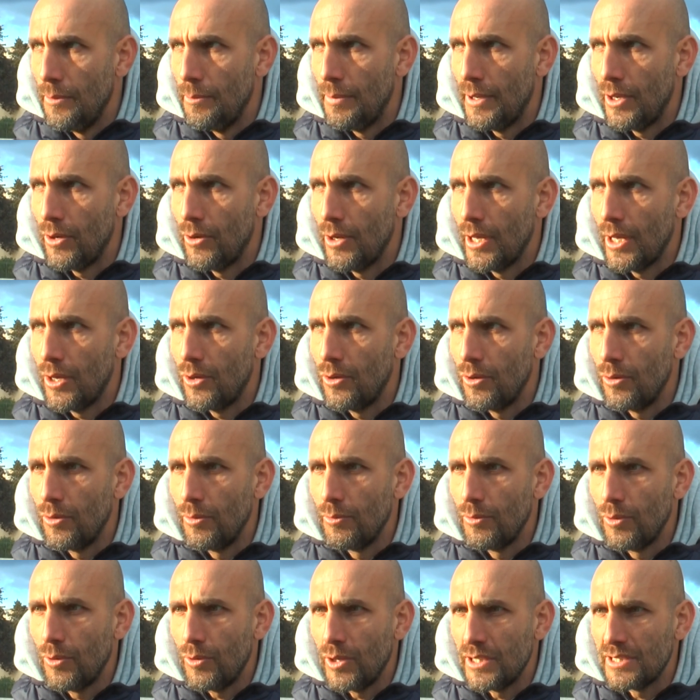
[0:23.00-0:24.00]
però ecco
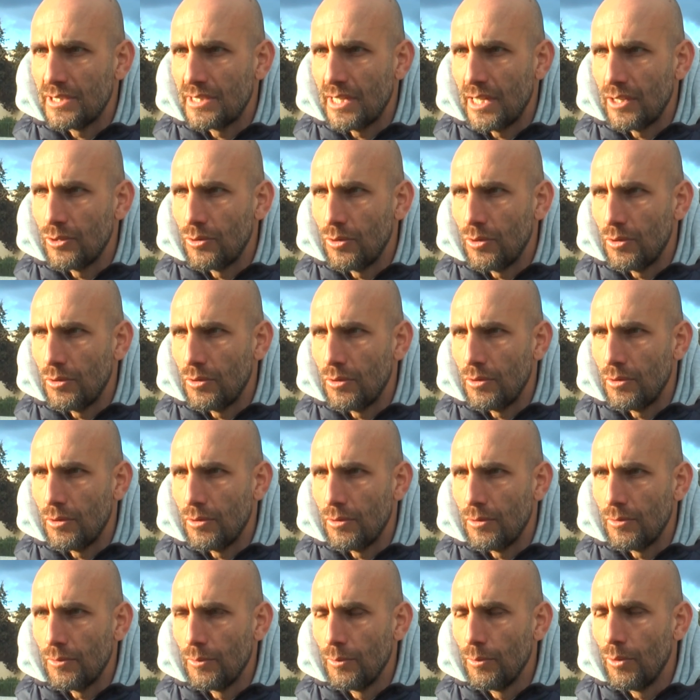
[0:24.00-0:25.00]
comunque è stato
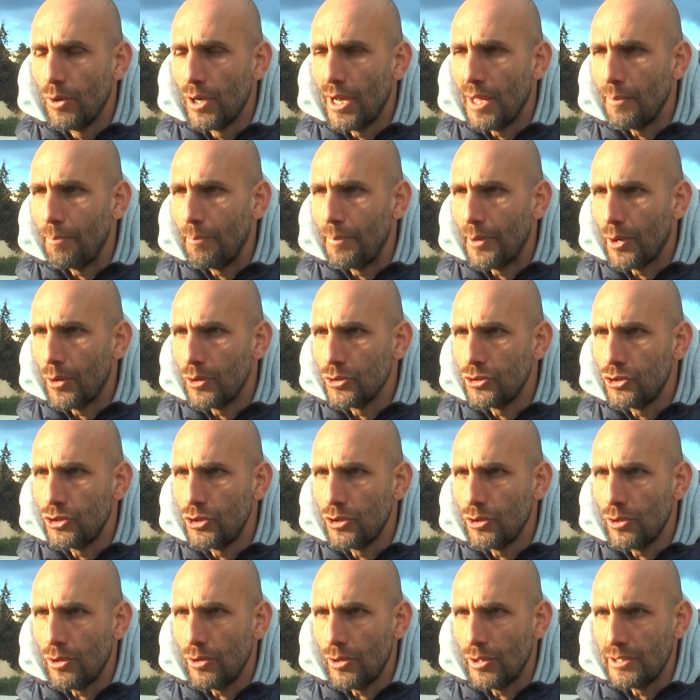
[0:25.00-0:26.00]
un buon
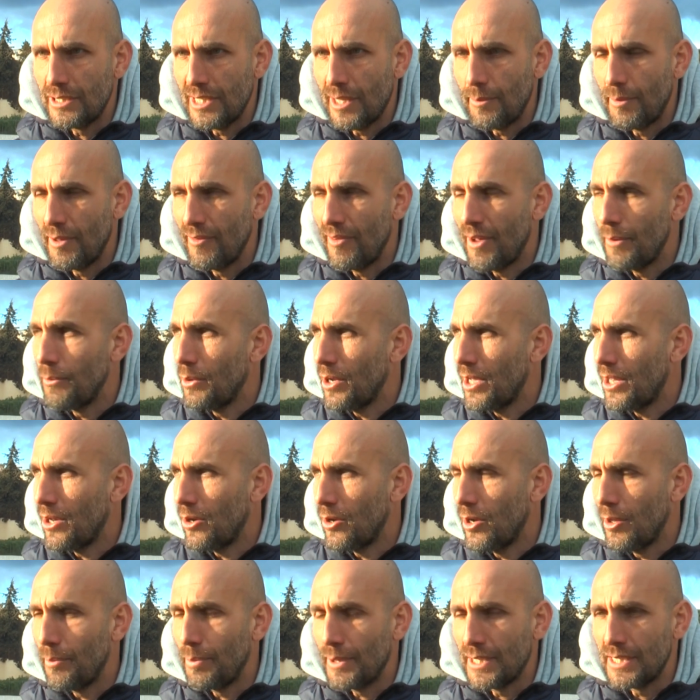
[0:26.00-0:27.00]
approccio e sapevamo che
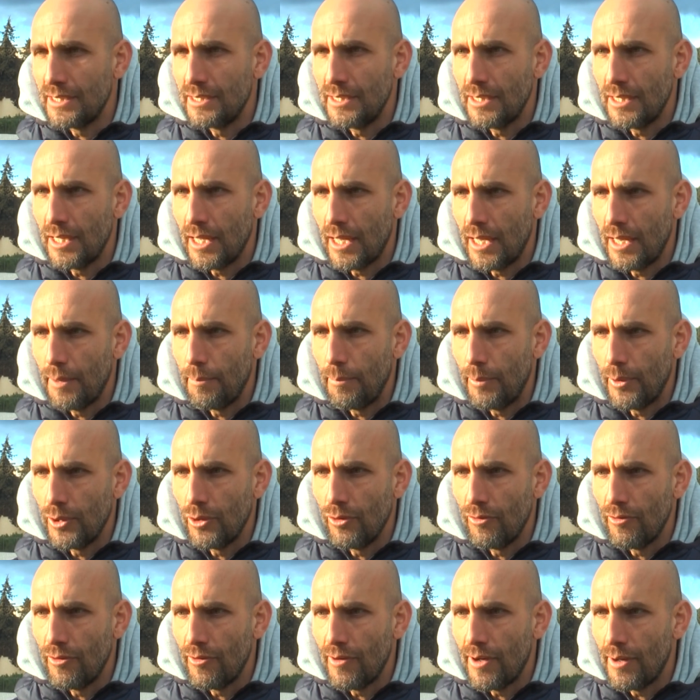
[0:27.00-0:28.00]
era una partita che poi
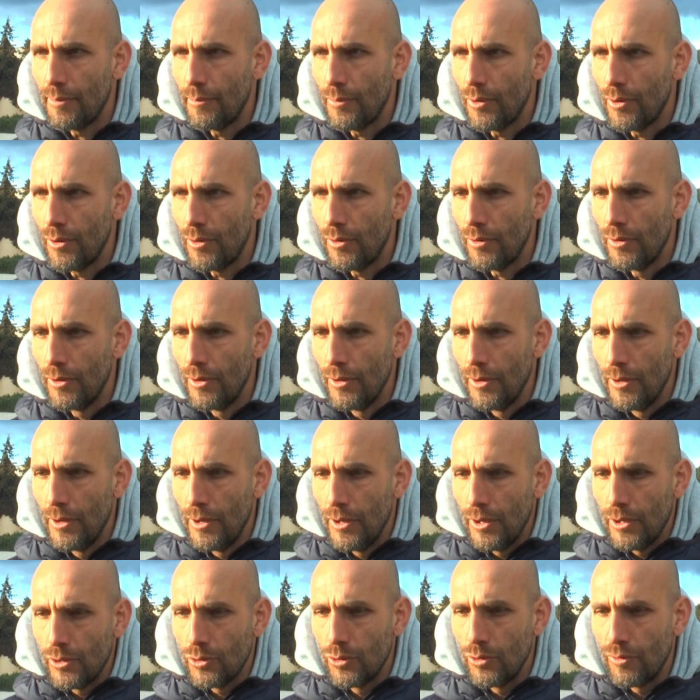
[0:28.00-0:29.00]
dovevamo,
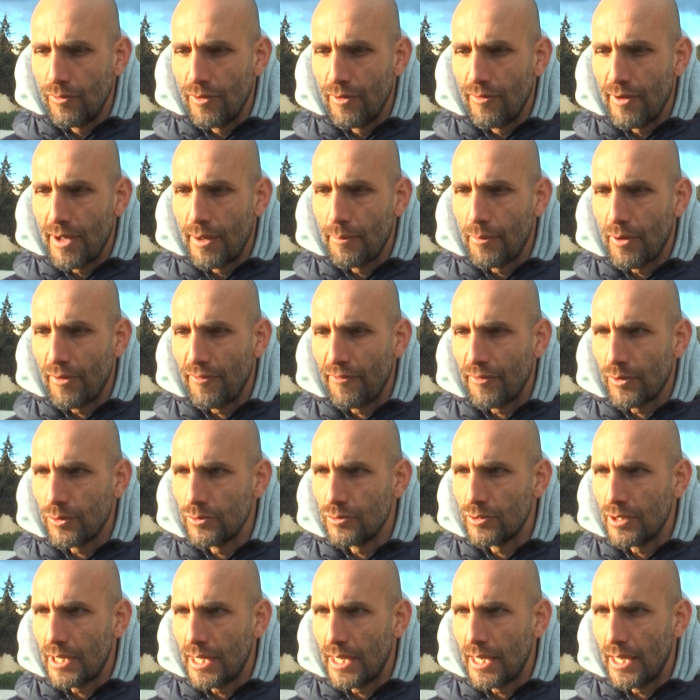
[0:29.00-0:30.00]
dovevamo
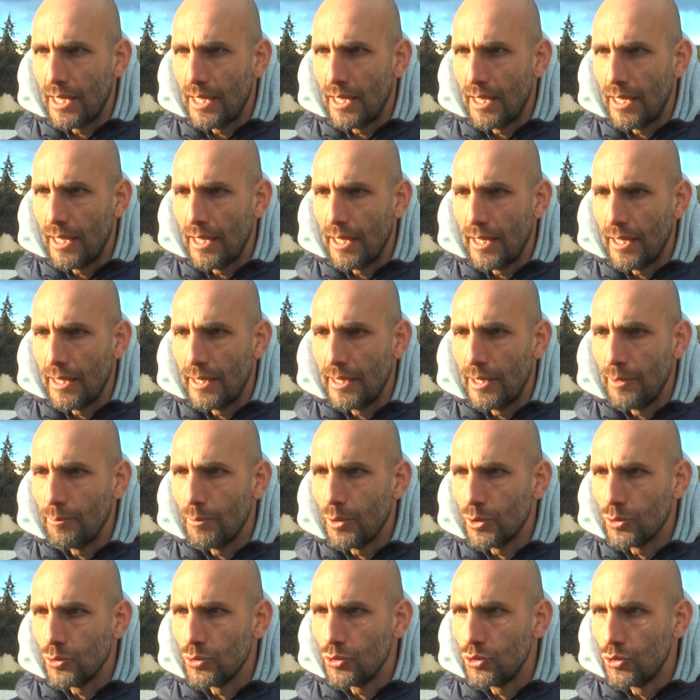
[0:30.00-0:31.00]
affrontare nel
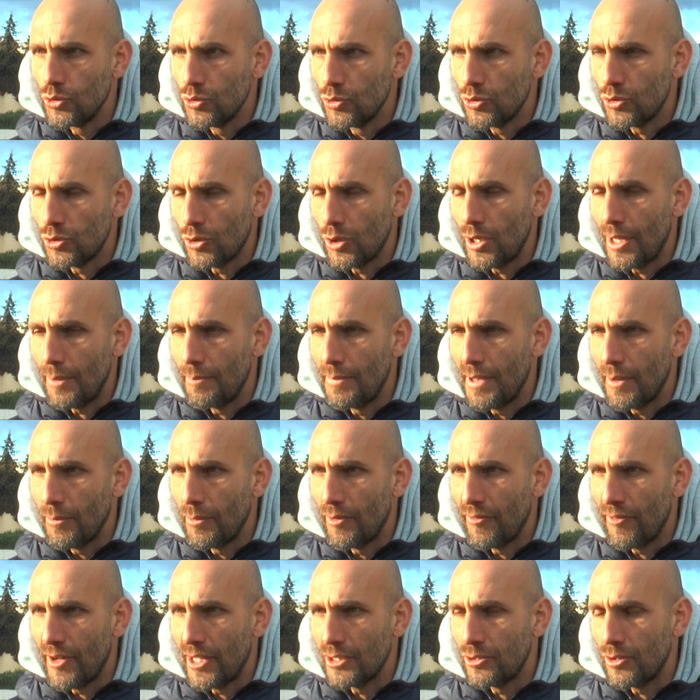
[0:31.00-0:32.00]
modo giusto,
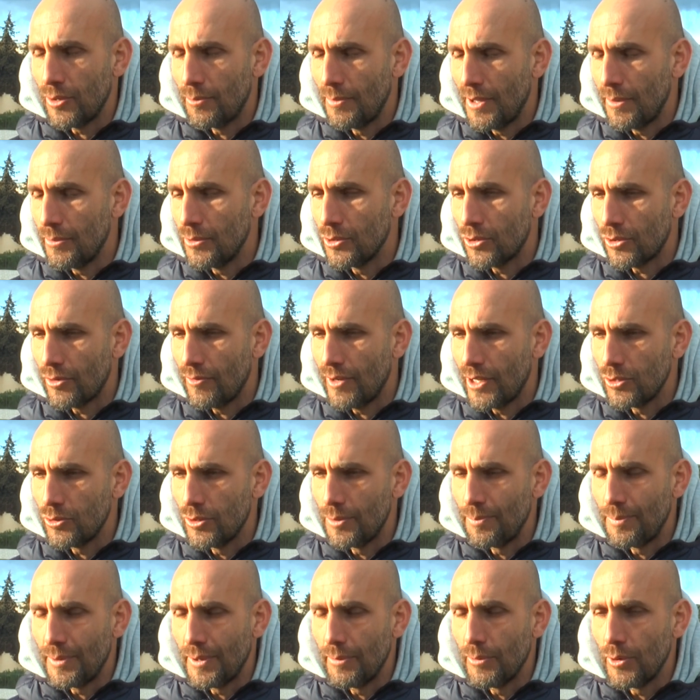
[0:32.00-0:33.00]
l'abbiamo fatto, abbiamo trovato
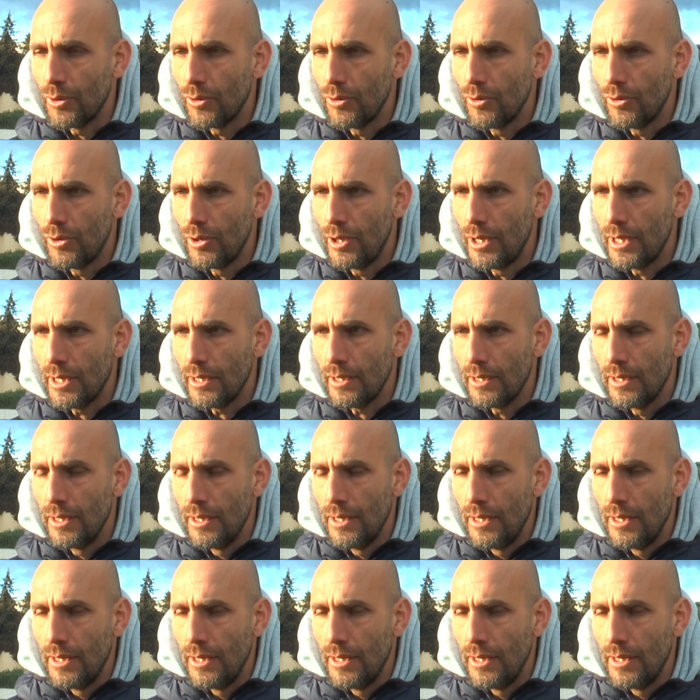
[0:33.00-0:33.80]
il primo gol